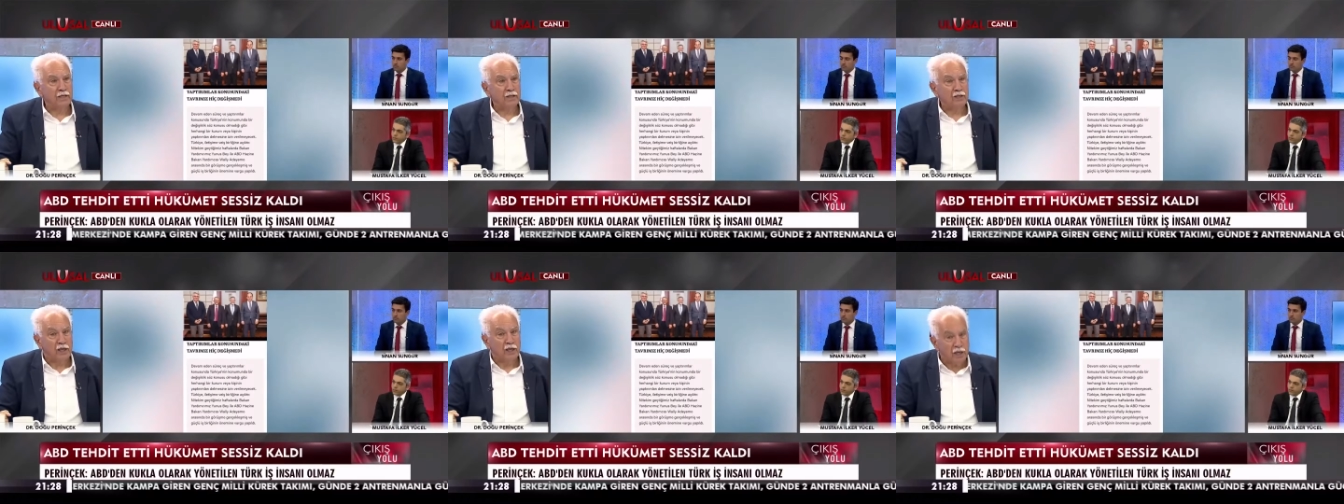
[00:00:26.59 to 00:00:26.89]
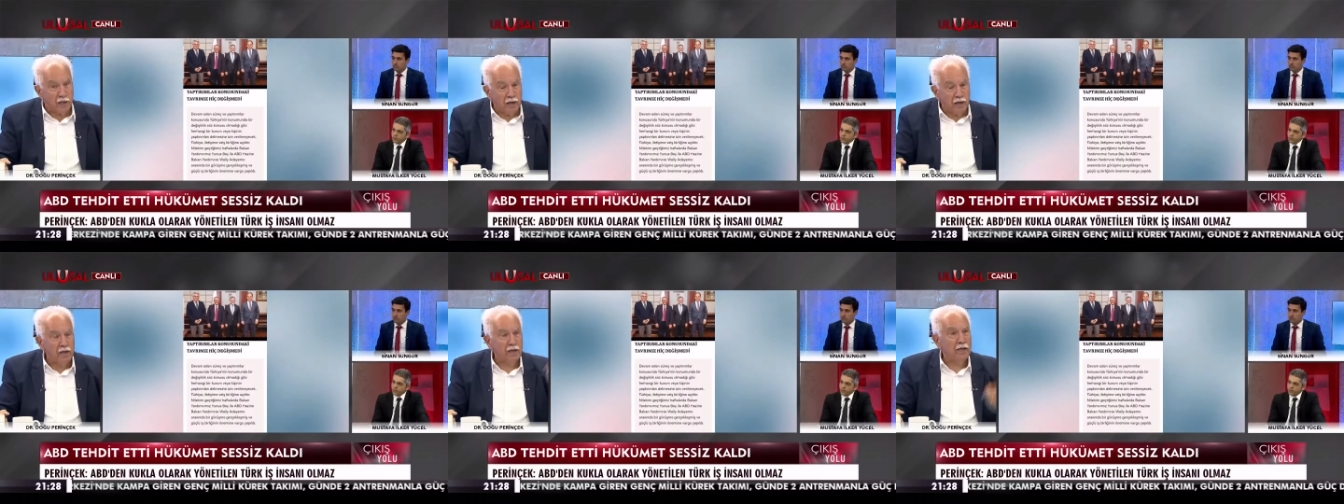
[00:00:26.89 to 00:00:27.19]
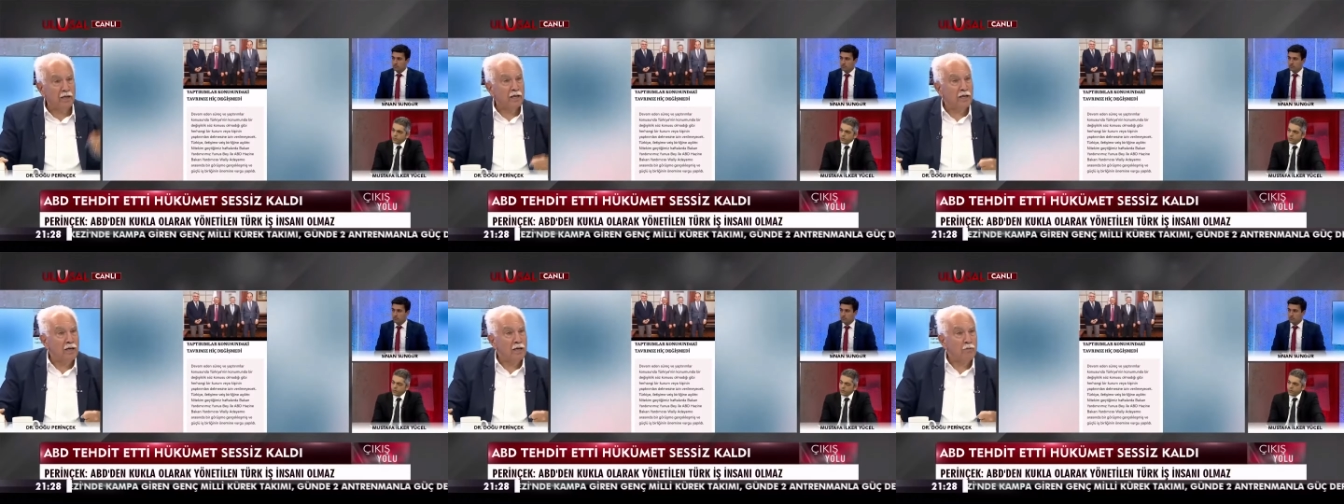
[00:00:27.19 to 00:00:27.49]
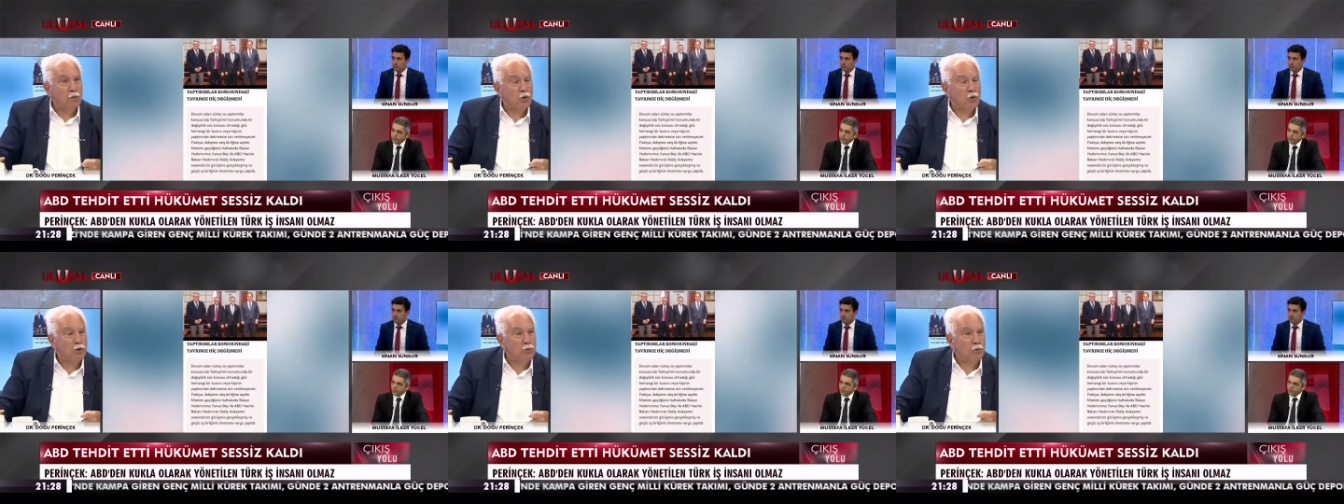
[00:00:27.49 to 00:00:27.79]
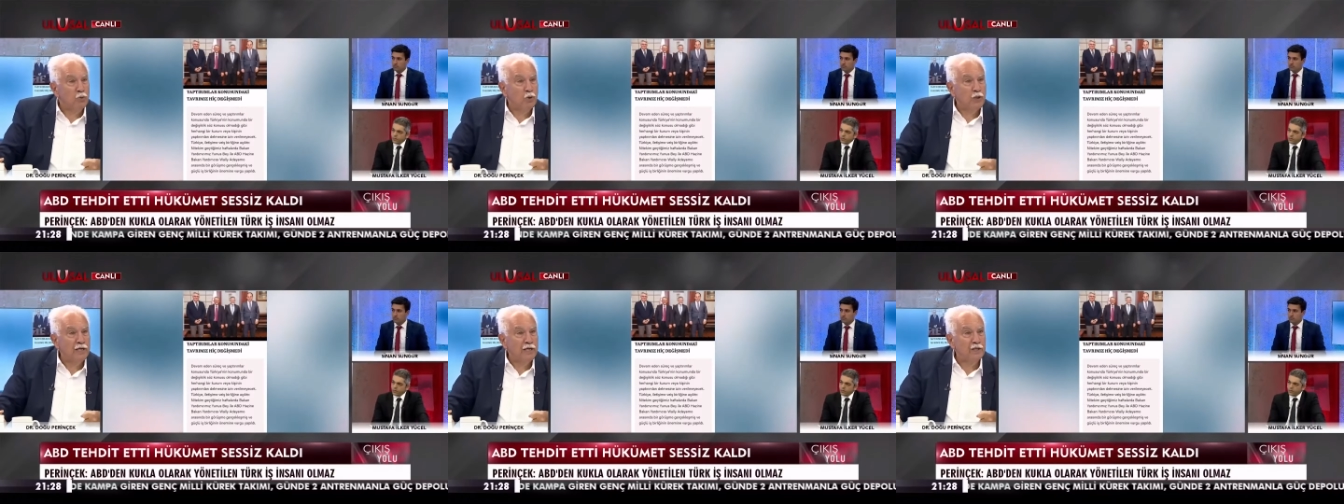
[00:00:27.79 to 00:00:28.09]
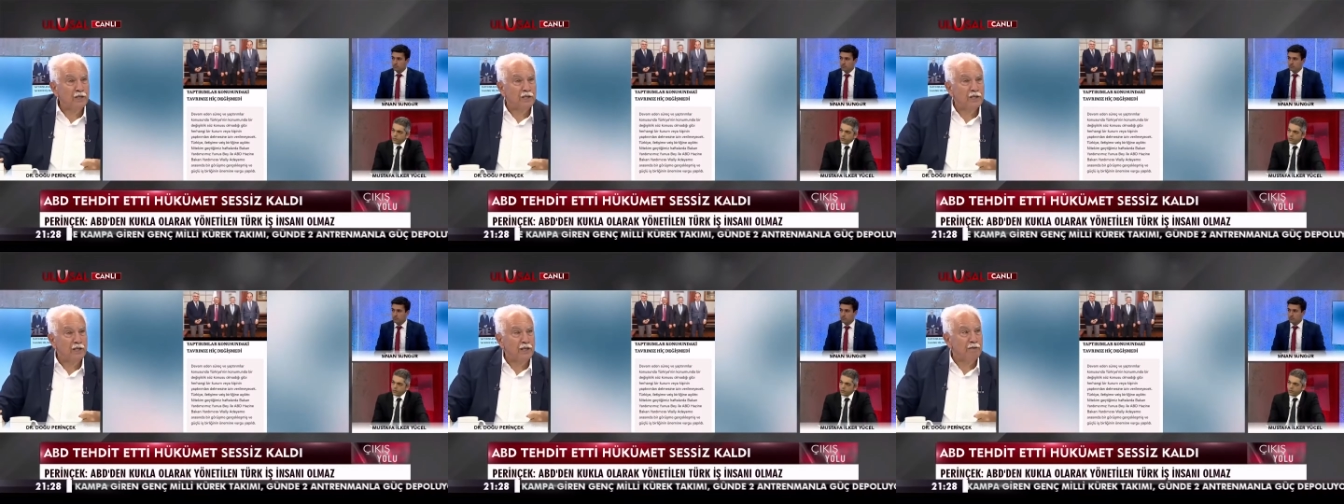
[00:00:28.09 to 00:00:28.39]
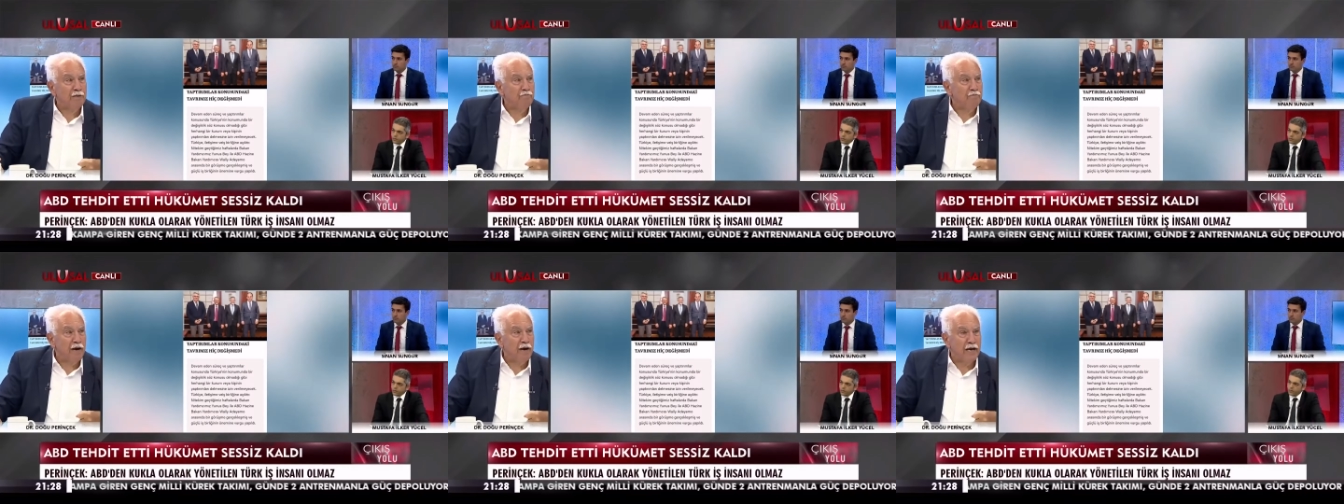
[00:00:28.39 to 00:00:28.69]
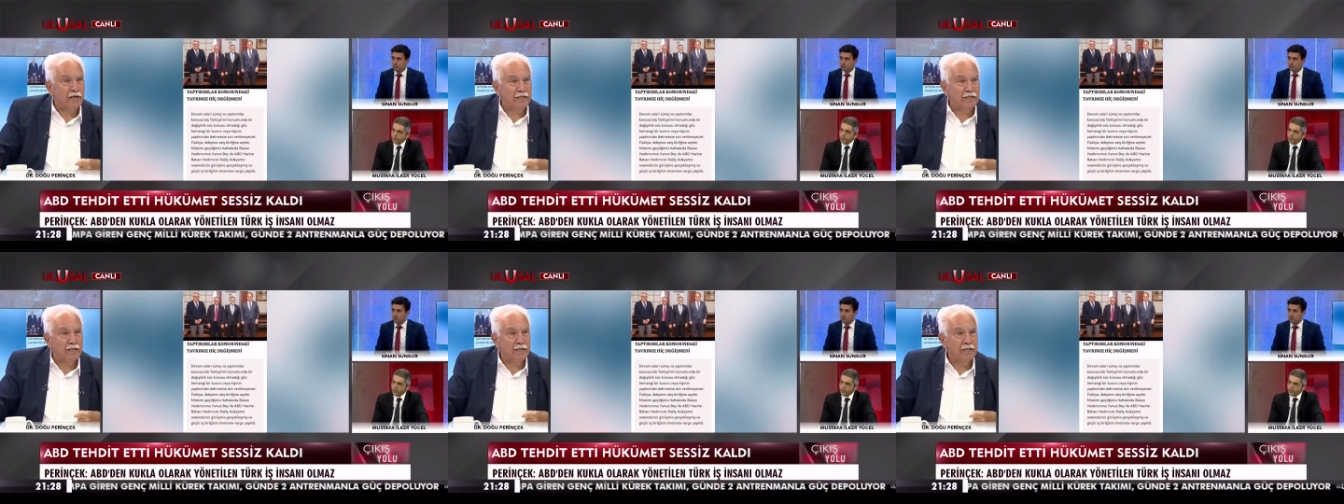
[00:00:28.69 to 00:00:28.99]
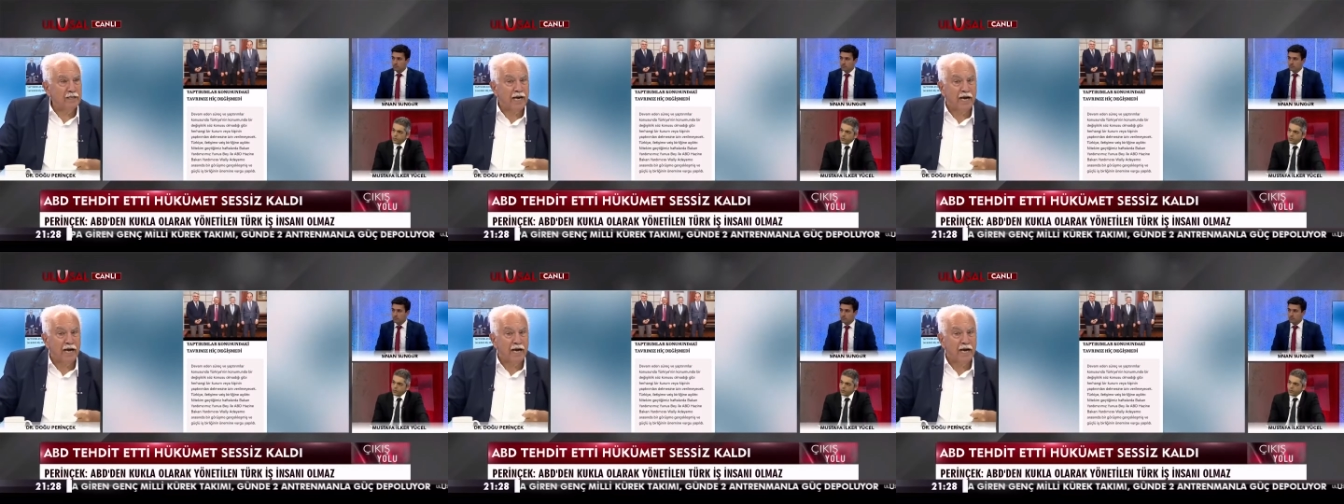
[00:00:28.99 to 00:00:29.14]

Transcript: Sana bu, bu yetkiyi kim verdi?